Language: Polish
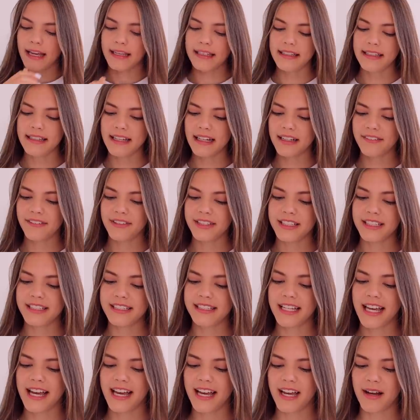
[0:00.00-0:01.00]
i jak
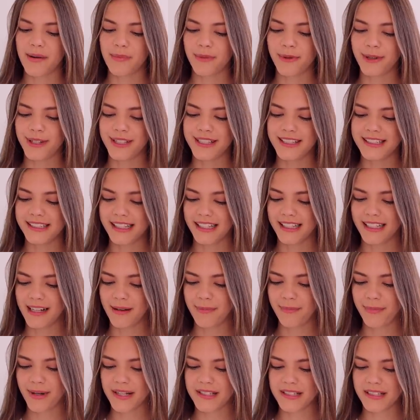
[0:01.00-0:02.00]
widzicie mój
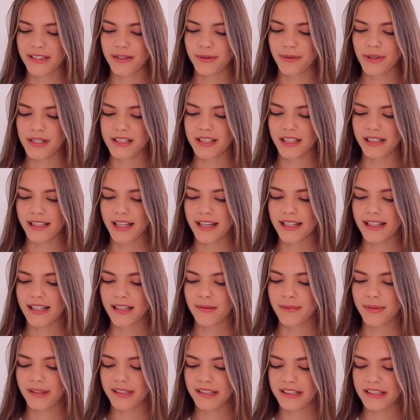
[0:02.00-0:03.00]
Instagram prezentuje się tak,
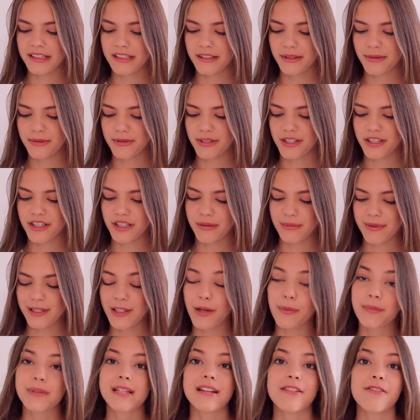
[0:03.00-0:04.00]
jakby ci, którzy jeszcze mnie
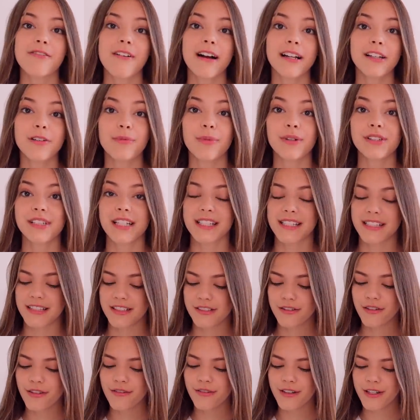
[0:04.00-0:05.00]
nie obserwowali, bądź
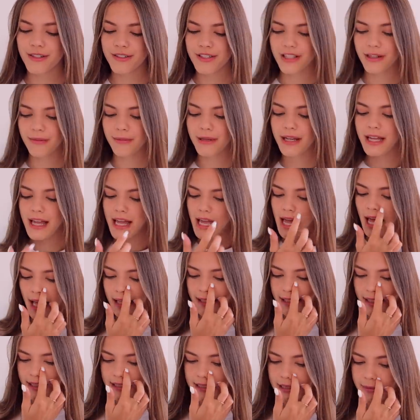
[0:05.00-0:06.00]
jacyś nowe osoby,
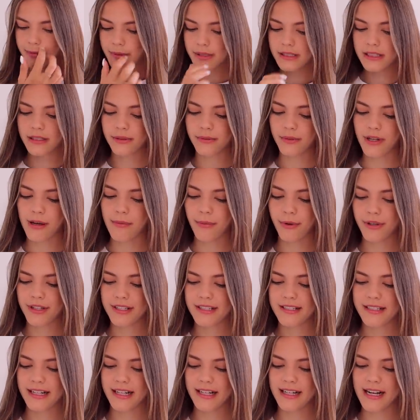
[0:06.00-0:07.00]
tak się prezentuje mój
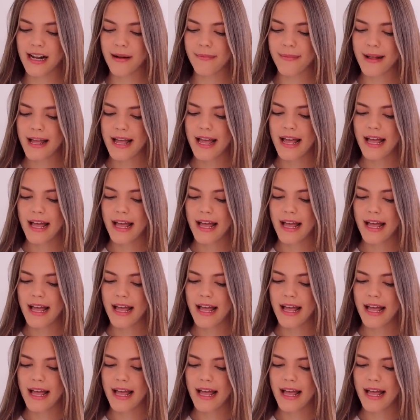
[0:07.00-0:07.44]
Instagram.